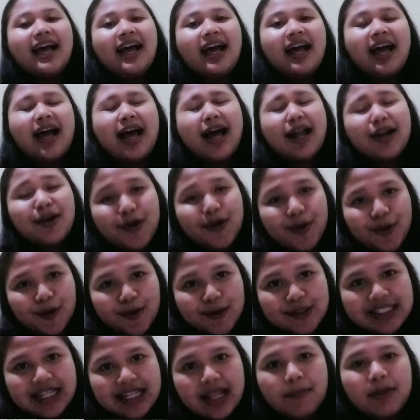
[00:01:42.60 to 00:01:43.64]
Halo,
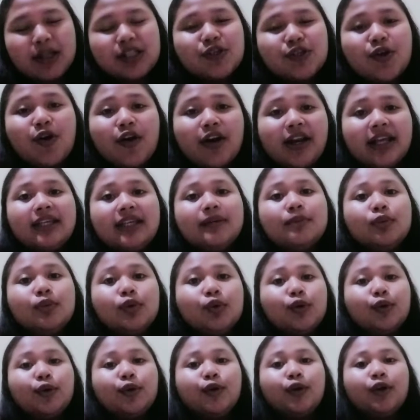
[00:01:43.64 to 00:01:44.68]
selamat sore
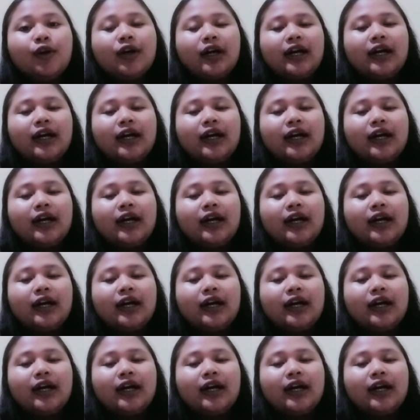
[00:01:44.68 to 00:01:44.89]
Ibu.